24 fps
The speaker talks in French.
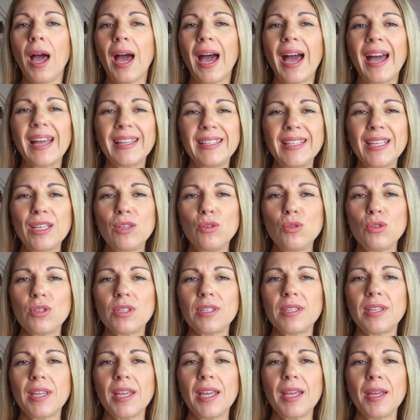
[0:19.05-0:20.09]
à
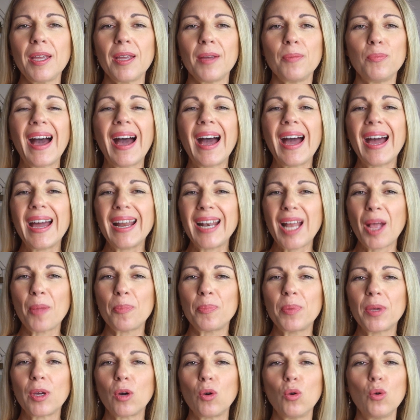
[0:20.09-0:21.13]
déguster à
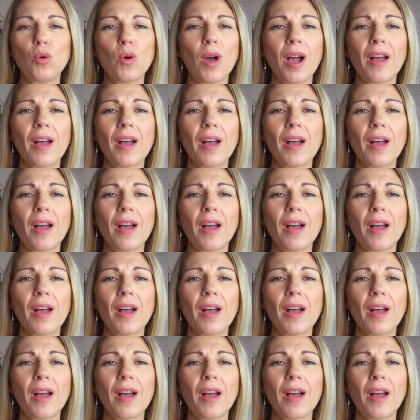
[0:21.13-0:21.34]
l'apéro